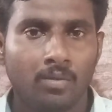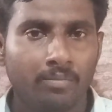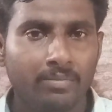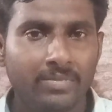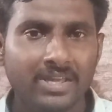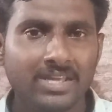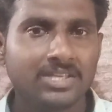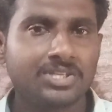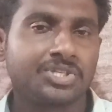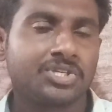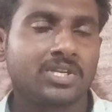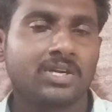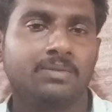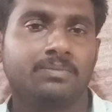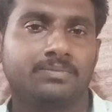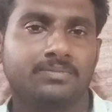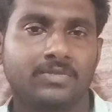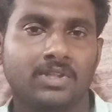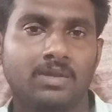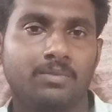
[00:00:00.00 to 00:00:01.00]
మీ
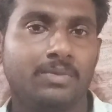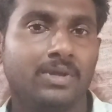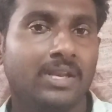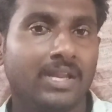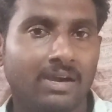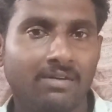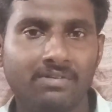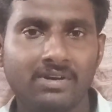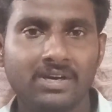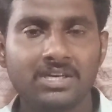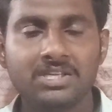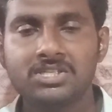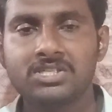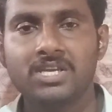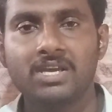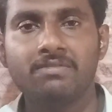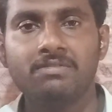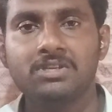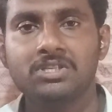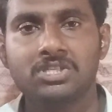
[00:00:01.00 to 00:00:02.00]
ఇష్టం మీరు ఎవరిని
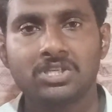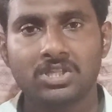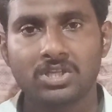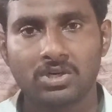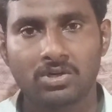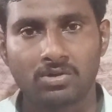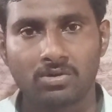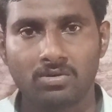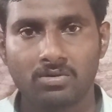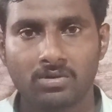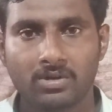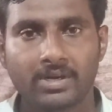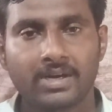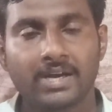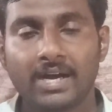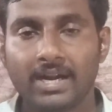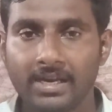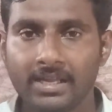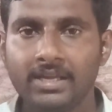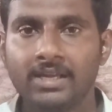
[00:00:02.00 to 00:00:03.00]
సేవించదరో
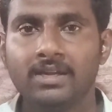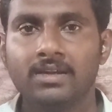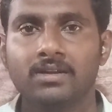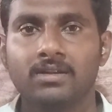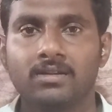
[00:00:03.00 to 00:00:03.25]
కానీ